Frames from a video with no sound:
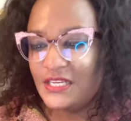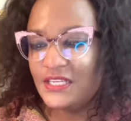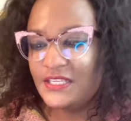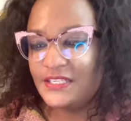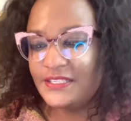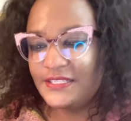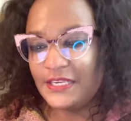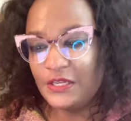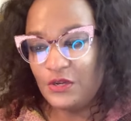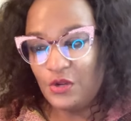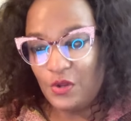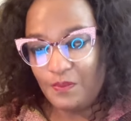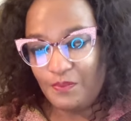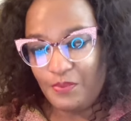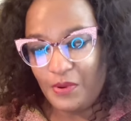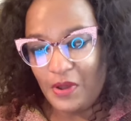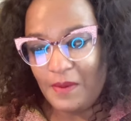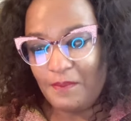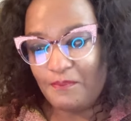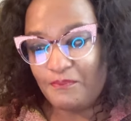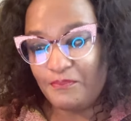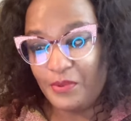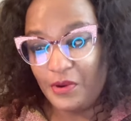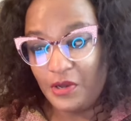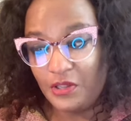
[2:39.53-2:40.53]
c'est le
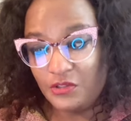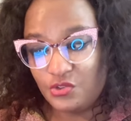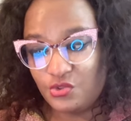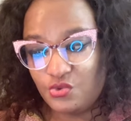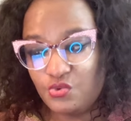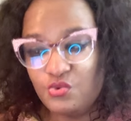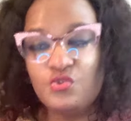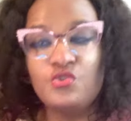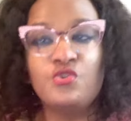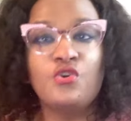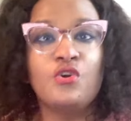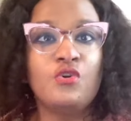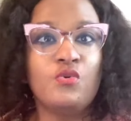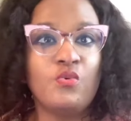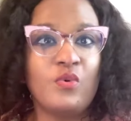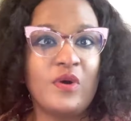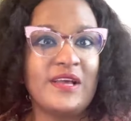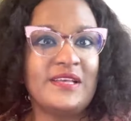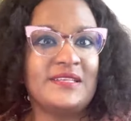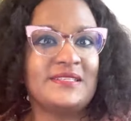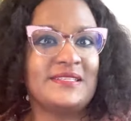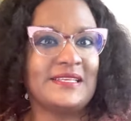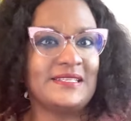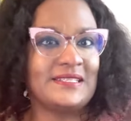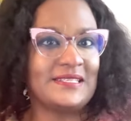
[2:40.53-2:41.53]
peuple Bantu de
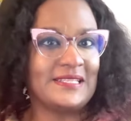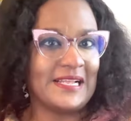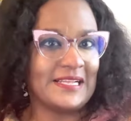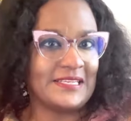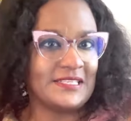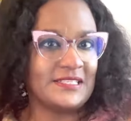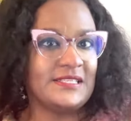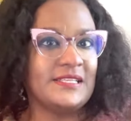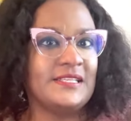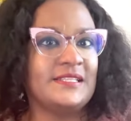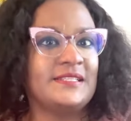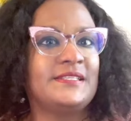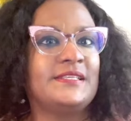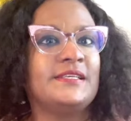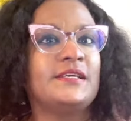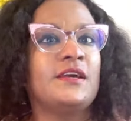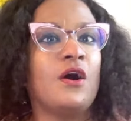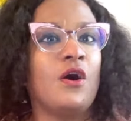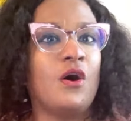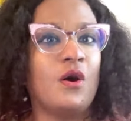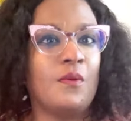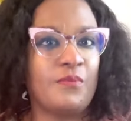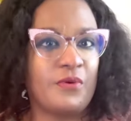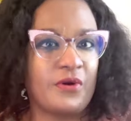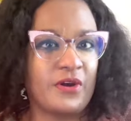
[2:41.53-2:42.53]
l'Ouest. Ça, c'est la génétique
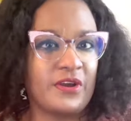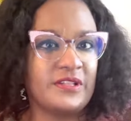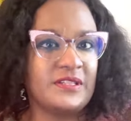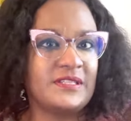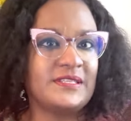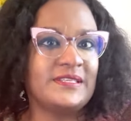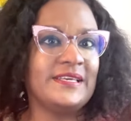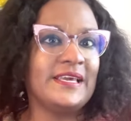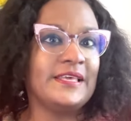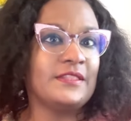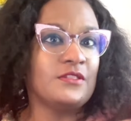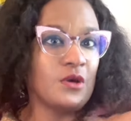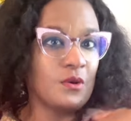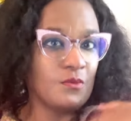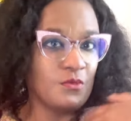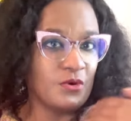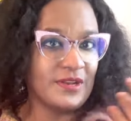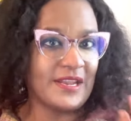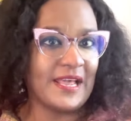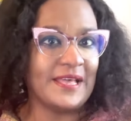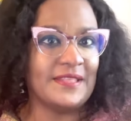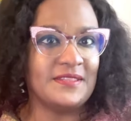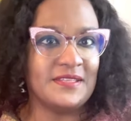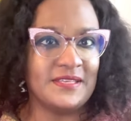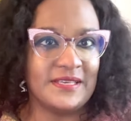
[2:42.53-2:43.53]
empreinte qui est dans mon
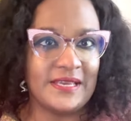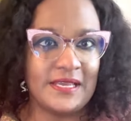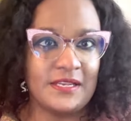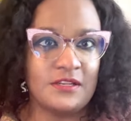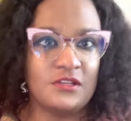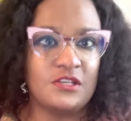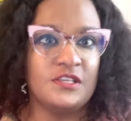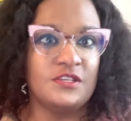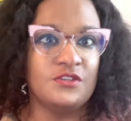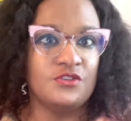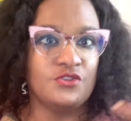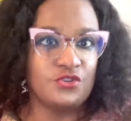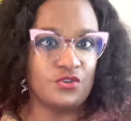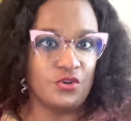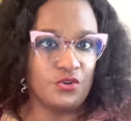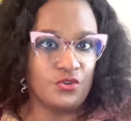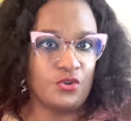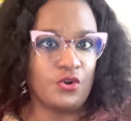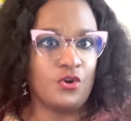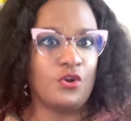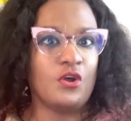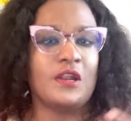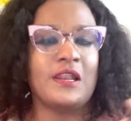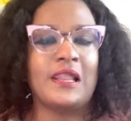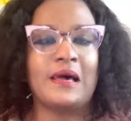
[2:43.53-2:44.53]
ADN qu'ils ont
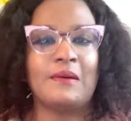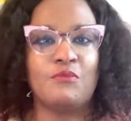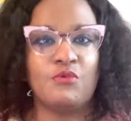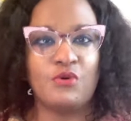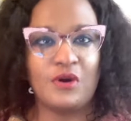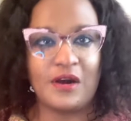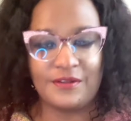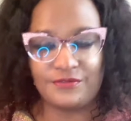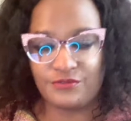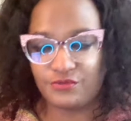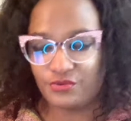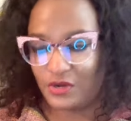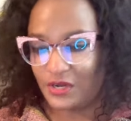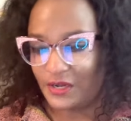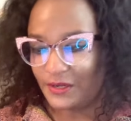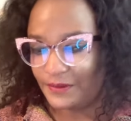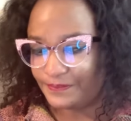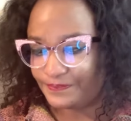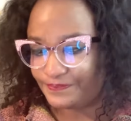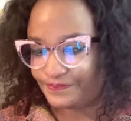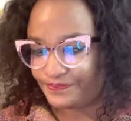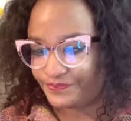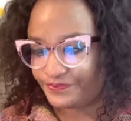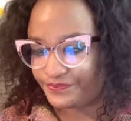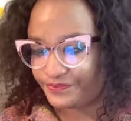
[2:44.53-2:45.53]
dans leur laboratoire.